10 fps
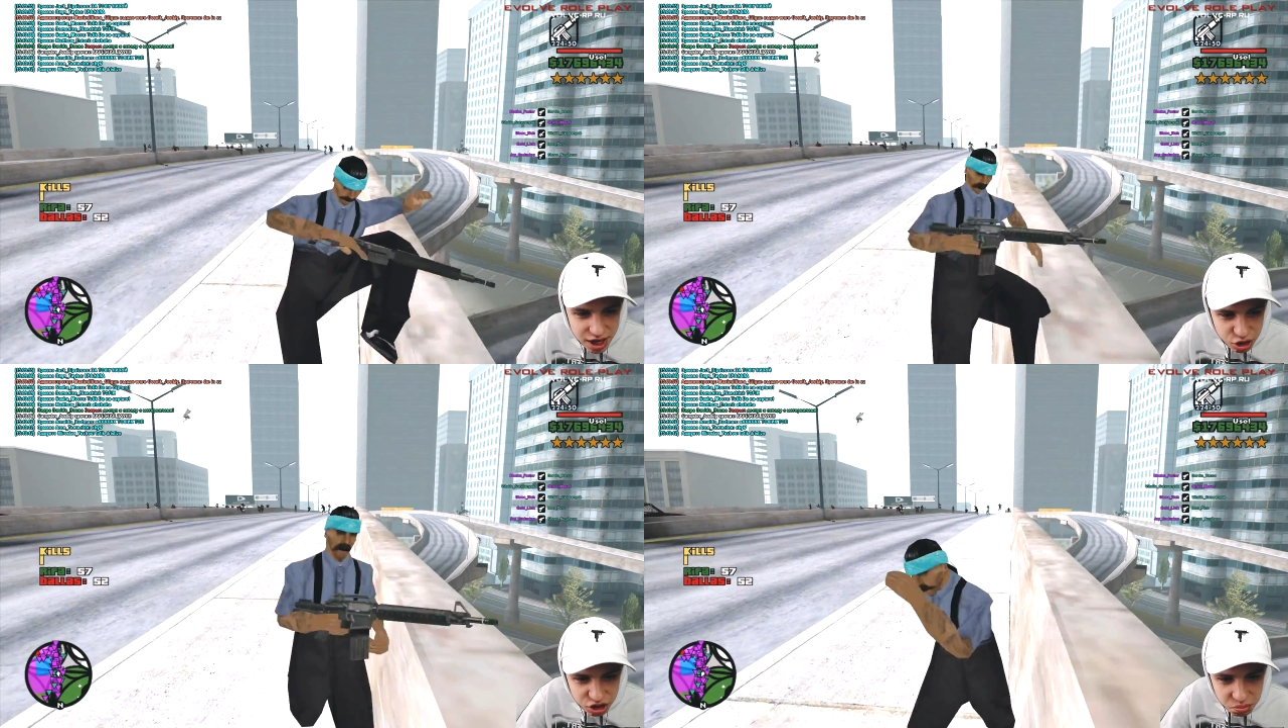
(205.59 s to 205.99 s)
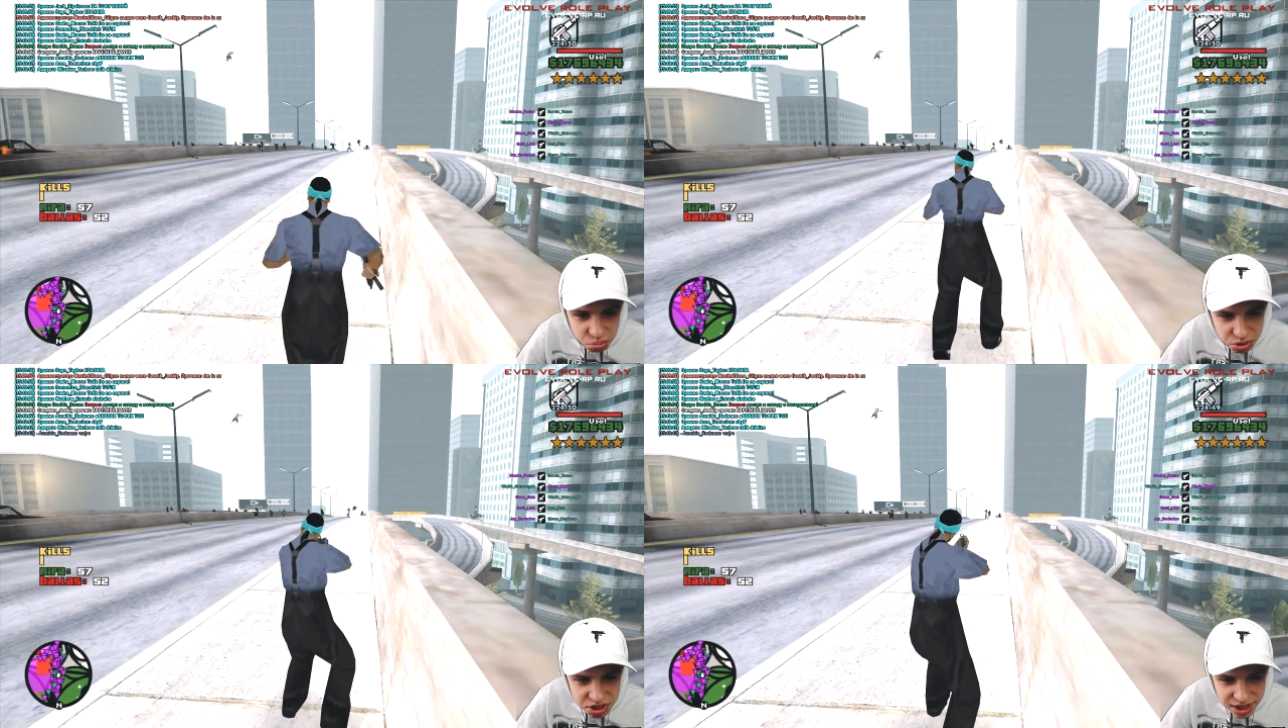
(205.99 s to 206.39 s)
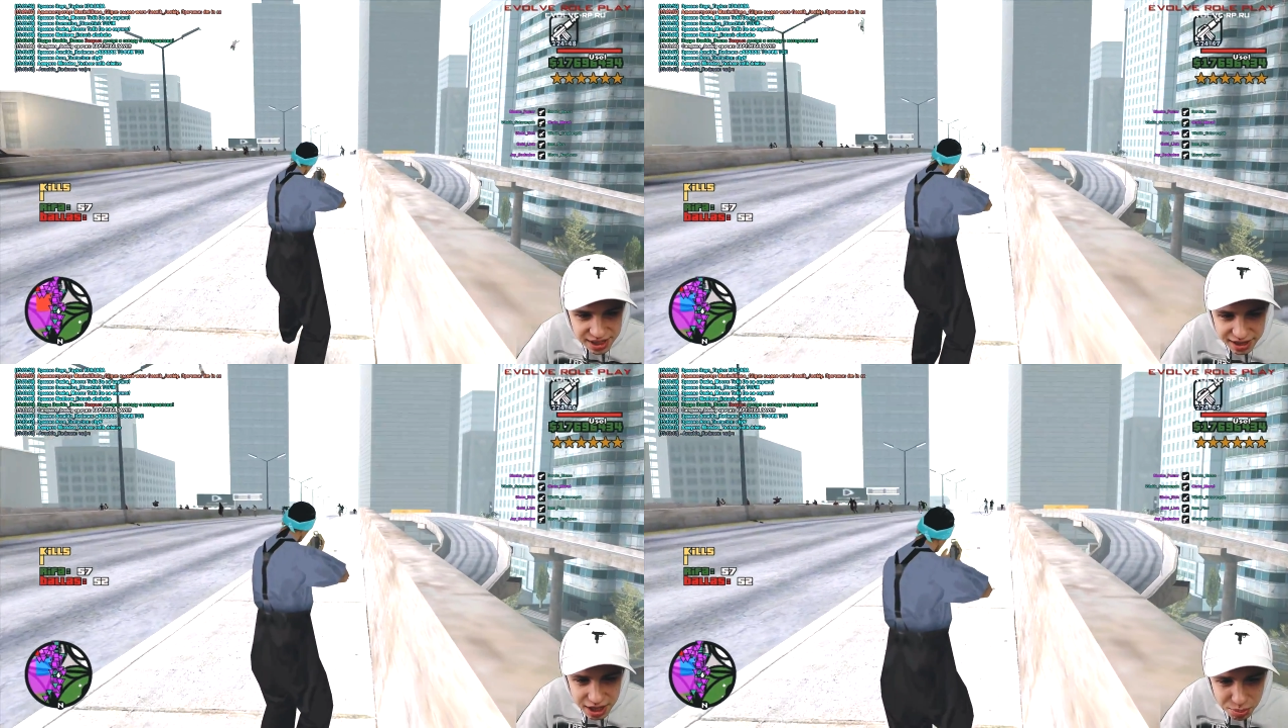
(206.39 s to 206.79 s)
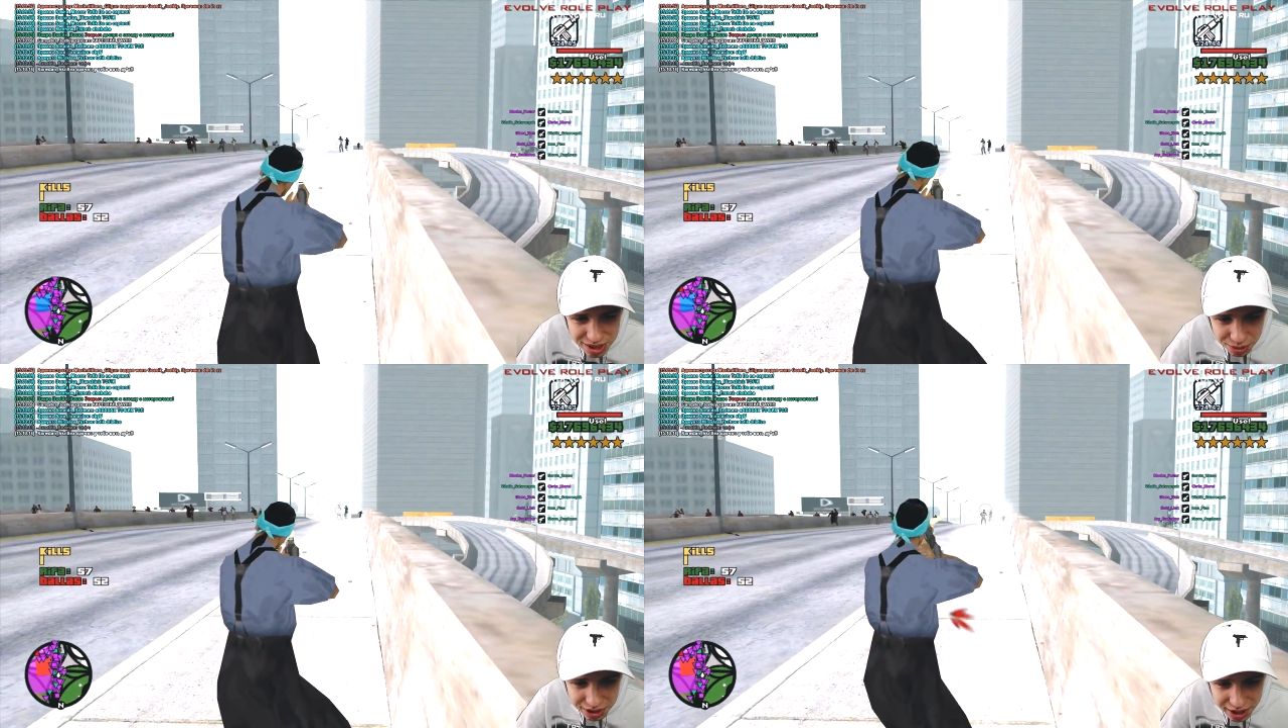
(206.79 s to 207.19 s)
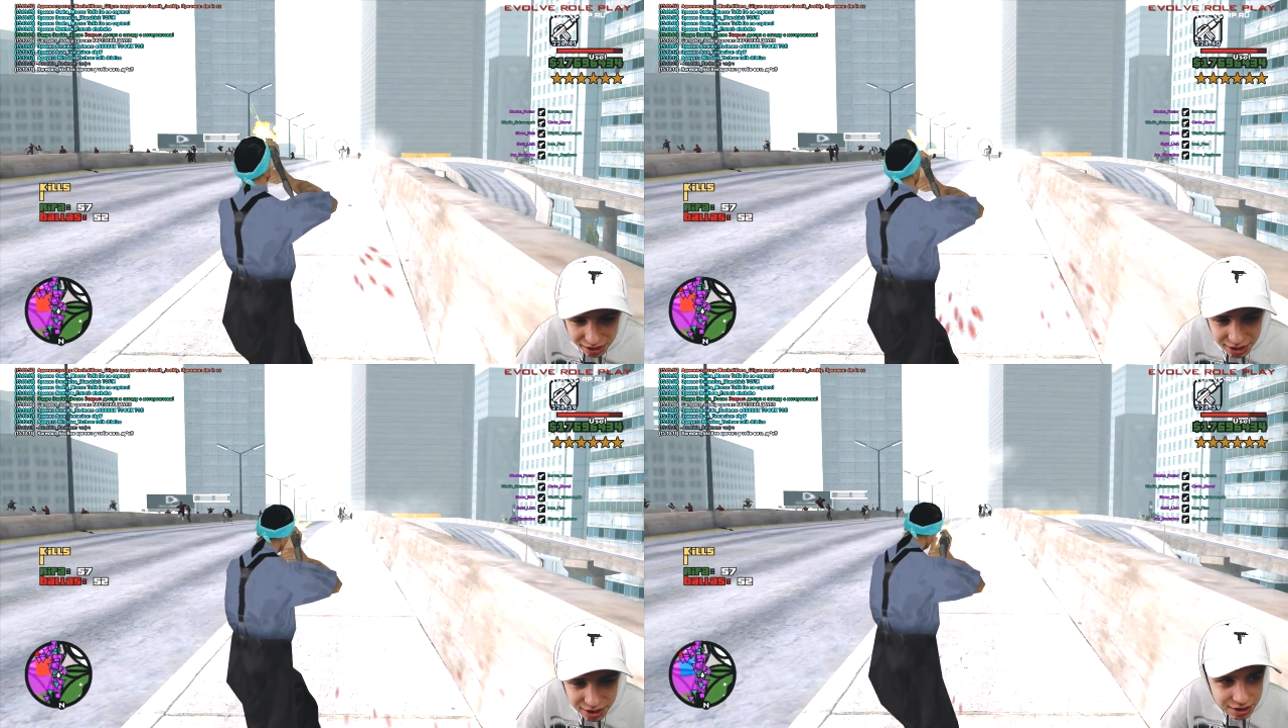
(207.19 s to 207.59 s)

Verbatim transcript: Я что-то назад не посмотрел.